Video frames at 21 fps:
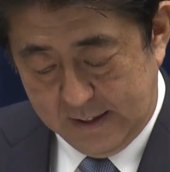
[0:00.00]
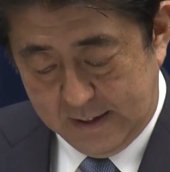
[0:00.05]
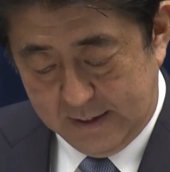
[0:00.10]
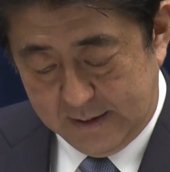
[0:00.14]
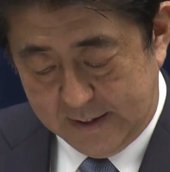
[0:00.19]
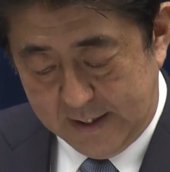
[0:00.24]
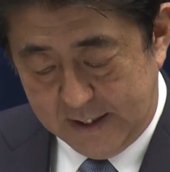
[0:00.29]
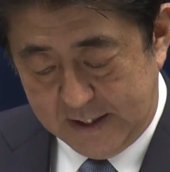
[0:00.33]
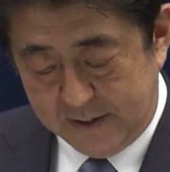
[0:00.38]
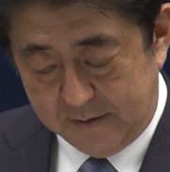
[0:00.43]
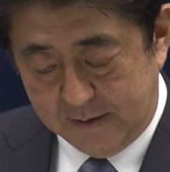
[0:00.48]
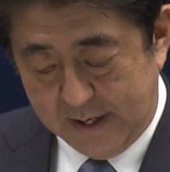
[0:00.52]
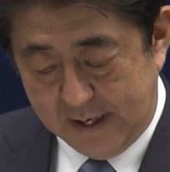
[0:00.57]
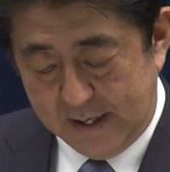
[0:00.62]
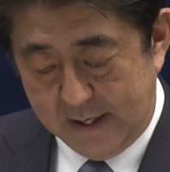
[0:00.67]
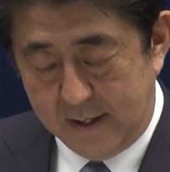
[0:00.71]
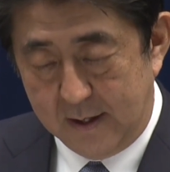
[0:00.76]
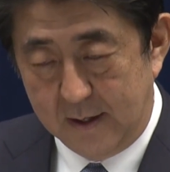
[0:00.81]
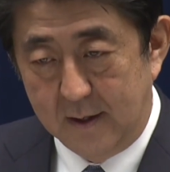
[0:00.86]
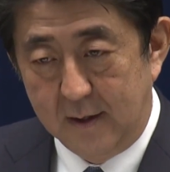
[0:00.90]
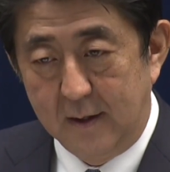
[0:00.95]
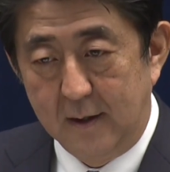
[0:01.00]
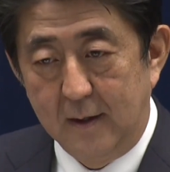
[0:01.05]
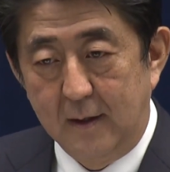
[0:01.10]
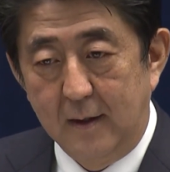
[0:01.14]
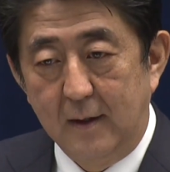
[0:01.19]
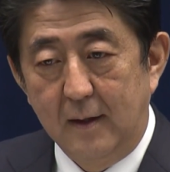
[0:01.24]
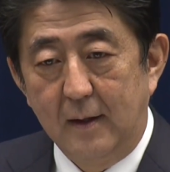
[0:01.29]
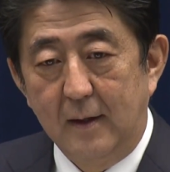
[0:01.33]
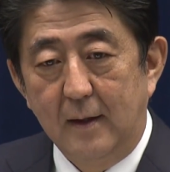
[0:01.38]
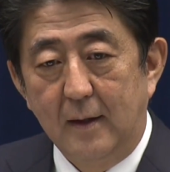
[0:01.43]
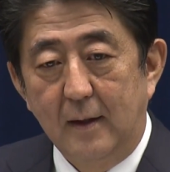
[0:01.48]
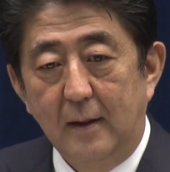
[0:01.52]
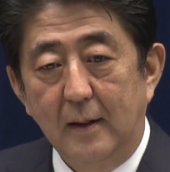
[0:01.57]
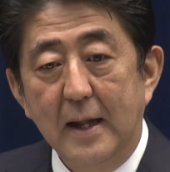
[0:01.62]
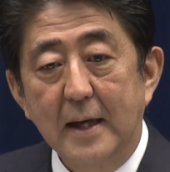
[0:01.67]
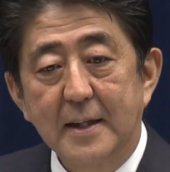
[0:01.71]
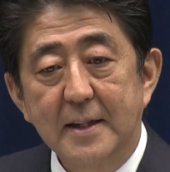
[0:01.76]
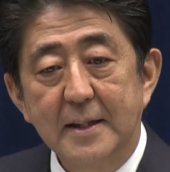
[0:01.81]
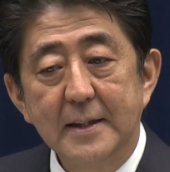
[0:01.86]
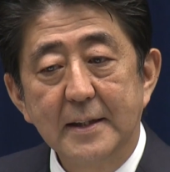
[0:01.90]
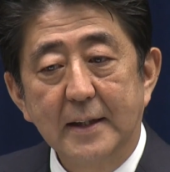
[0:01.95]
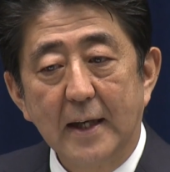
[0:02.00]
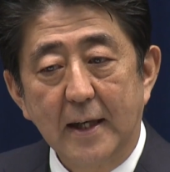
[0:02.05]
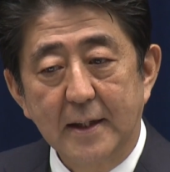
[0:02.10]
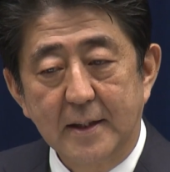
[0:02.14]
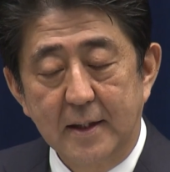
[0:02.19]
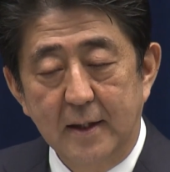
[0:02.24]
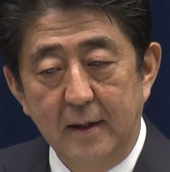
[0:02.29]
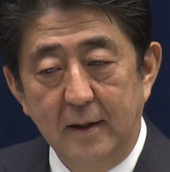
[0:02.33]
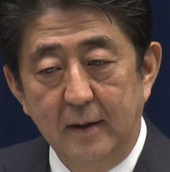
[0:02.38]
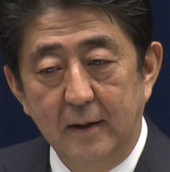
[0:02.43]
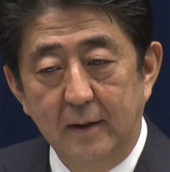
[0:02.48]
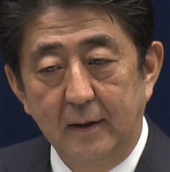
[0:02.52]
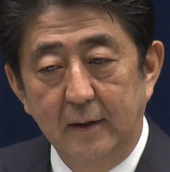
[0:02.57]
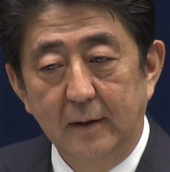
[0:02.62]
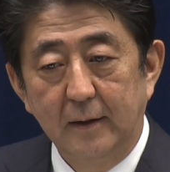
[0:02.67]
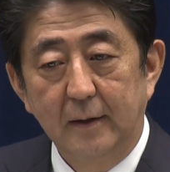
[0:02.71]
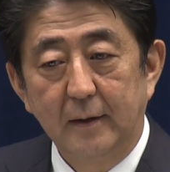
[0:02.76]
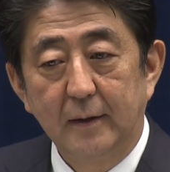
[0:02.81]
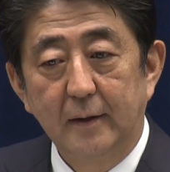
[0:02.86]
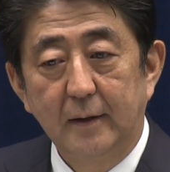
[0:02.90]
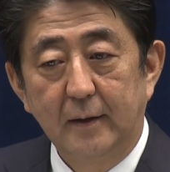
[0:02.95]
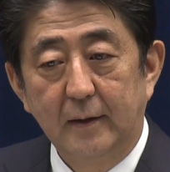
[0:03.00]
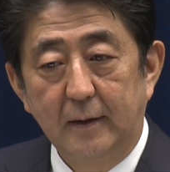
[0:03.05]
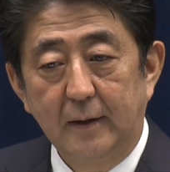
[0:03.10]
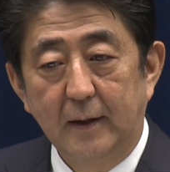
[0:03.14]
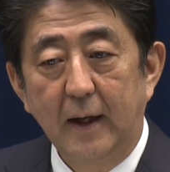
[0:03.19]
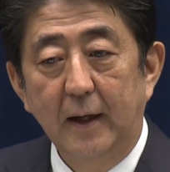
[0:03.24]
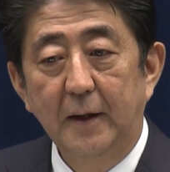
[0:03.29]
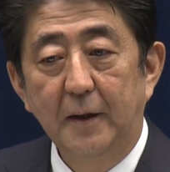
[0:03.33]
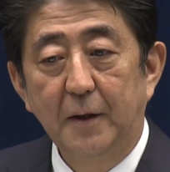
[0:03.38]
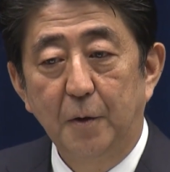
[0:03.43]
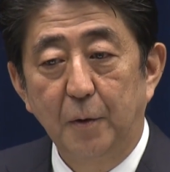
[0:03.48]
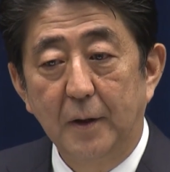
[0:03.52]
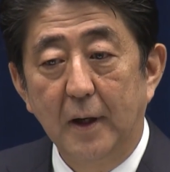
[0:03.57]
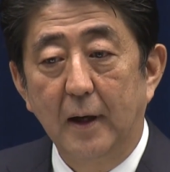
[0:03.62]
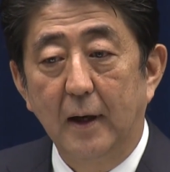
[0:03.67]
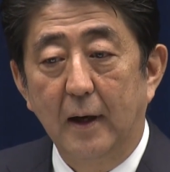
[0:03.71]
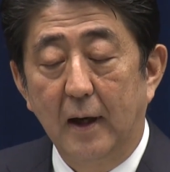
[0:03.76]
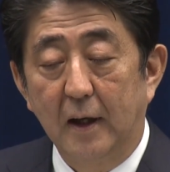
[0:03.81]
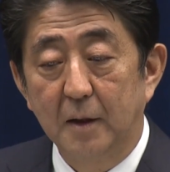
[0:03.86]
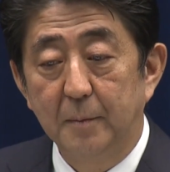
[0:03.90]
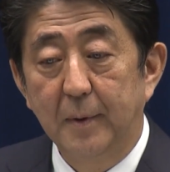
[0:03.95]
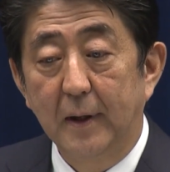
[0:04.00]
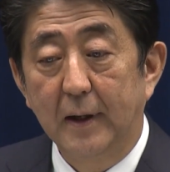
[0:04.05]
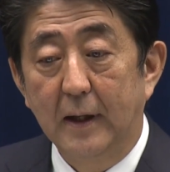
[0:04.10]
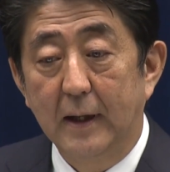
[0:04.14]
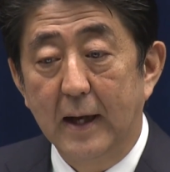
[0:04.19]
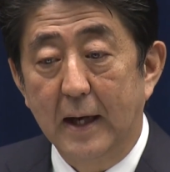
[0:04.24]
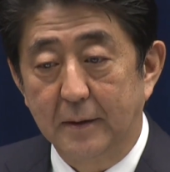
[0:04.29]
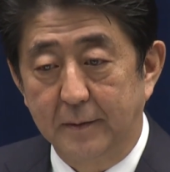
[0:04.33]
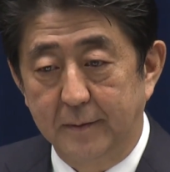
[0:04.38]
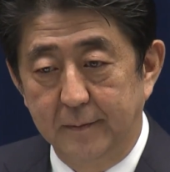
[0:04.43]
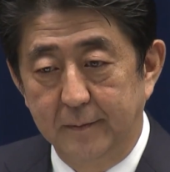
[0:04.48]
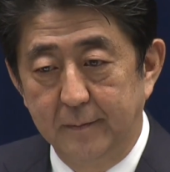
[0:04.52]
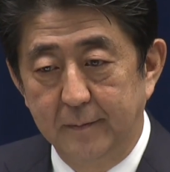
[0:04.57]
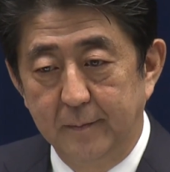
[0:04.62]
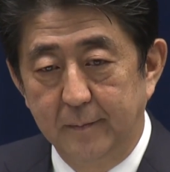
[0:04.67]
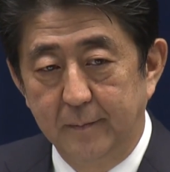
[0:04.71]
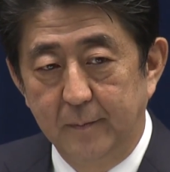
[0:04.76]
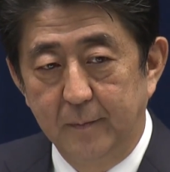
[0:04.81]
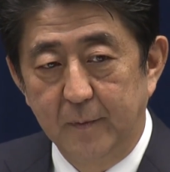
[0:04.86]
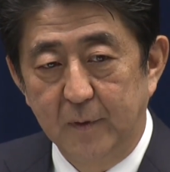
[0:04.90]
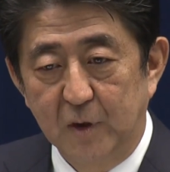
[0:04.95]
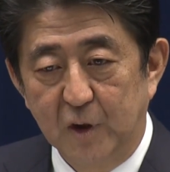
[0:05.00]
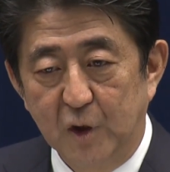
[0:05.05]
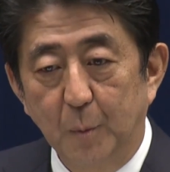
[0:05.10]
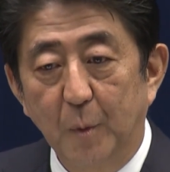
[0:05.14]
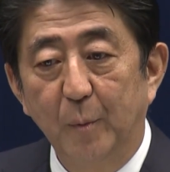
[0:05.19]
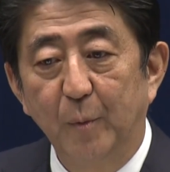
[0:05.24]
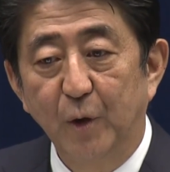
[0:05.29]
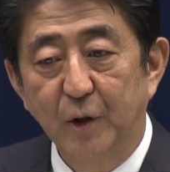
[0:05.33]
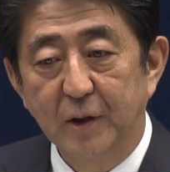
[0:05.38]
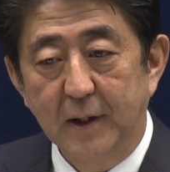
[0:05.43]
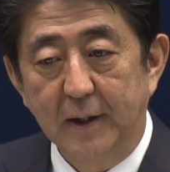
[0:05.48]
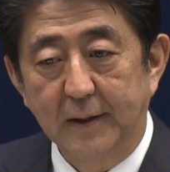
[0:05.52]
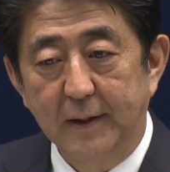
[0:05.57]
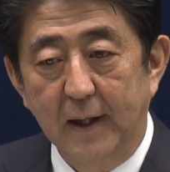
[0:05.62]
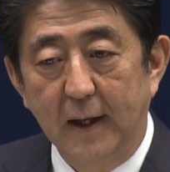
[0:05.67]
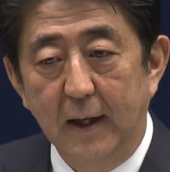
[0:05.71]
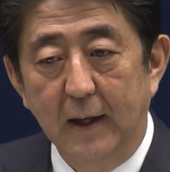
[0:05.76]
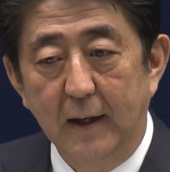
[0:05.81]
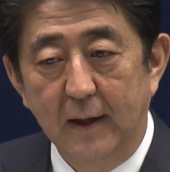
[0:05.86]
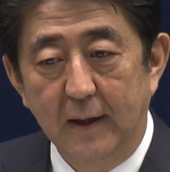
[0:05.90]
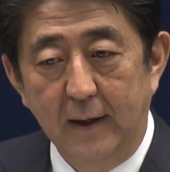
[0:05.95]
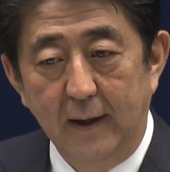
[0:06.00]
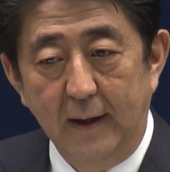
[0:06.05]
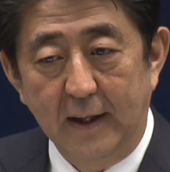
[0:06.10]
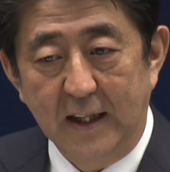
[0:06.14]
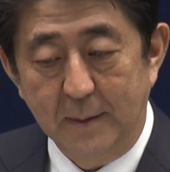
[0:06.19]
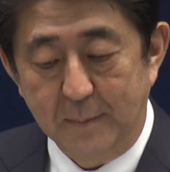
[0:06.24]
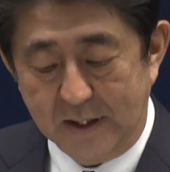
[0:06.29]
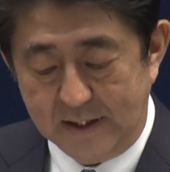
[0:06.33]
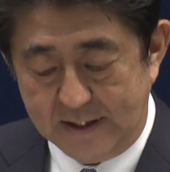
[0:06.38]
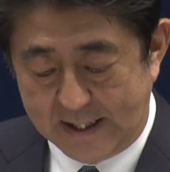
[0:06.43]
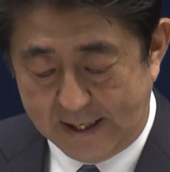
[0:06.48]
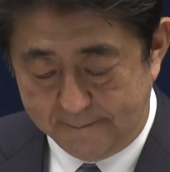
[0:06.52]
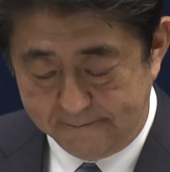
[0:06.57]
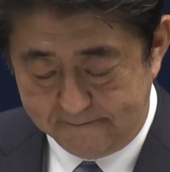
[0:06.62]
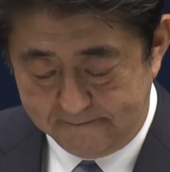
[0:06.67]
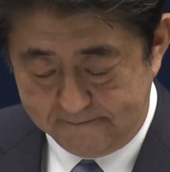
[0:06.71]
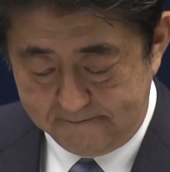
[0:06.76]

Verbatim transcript: 政治は歴史に対し謙虚であるべきであるとも申し上げてきました